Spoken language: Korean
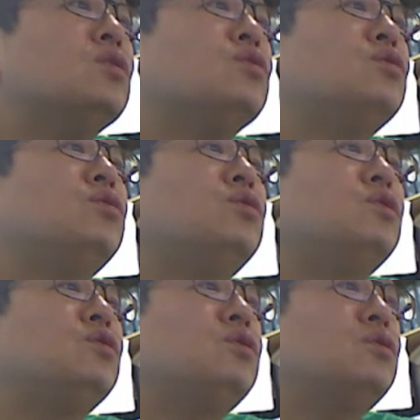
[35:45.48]

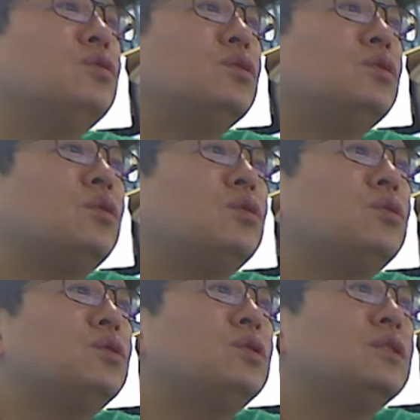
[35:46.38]
수술 중
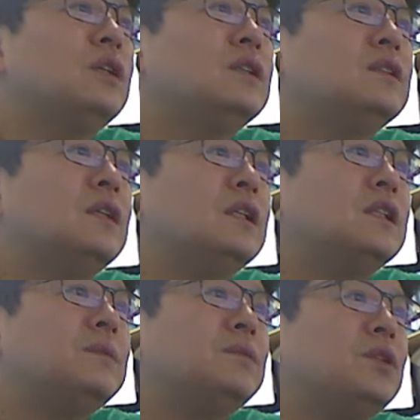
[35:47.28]
쇼크 등에 의한
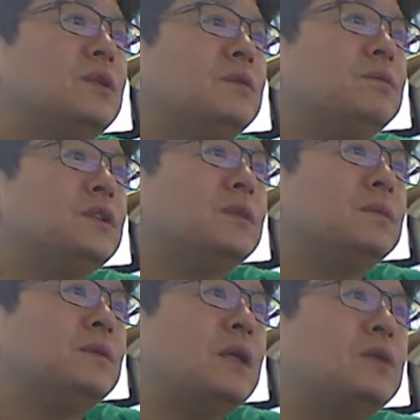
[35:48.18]
심정지
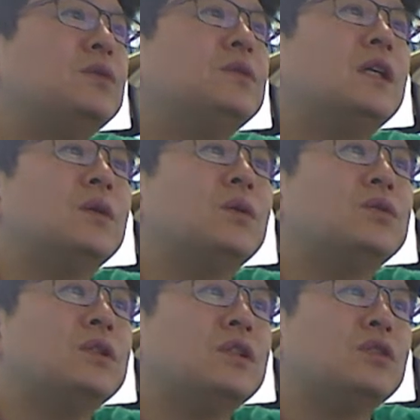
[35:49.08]
및 뇌손상이 올
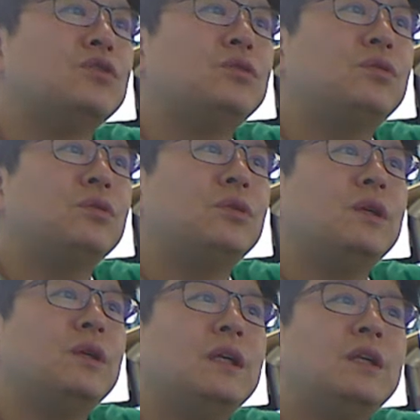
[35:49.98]
수 있어요. 주로
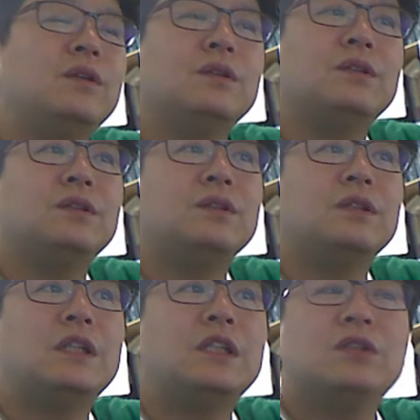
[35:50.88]
이런
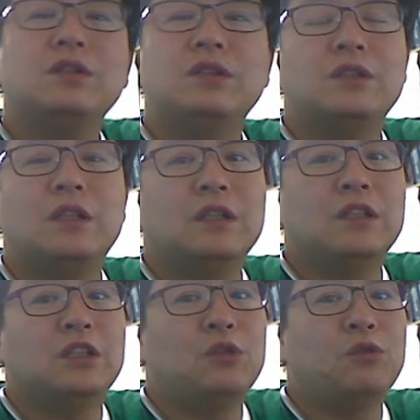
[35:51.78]
것들은
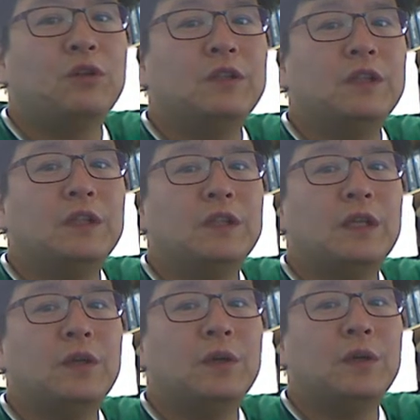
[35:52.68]
기저질환이 원인이
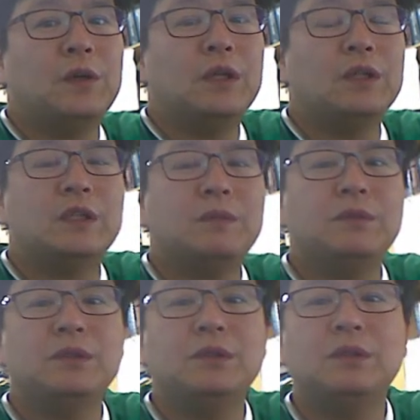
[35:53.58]
돼요.
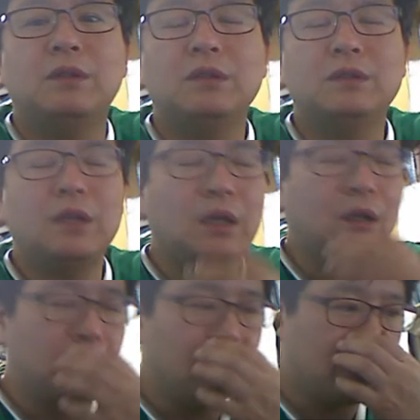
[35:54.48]

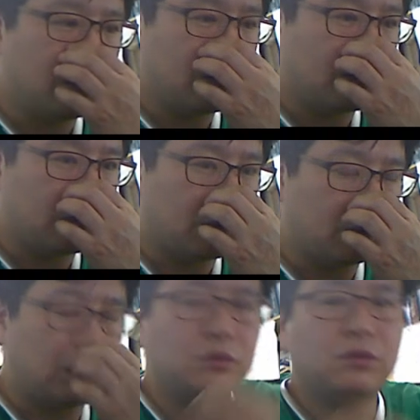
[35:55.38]
심근경색,
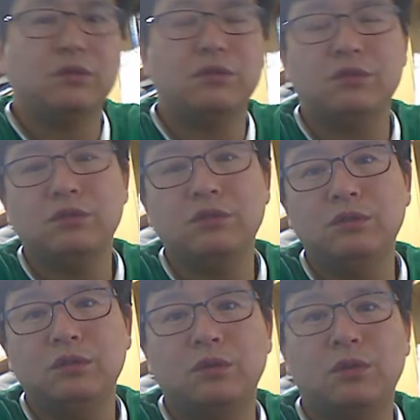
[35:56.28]

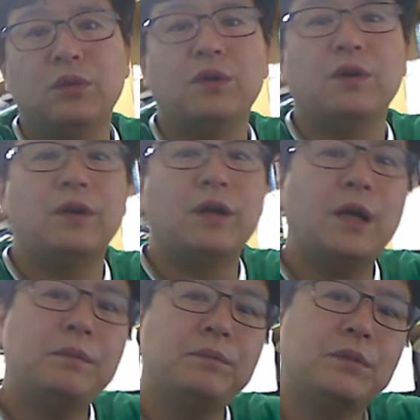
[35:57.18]
뇌졸중, 고혈압,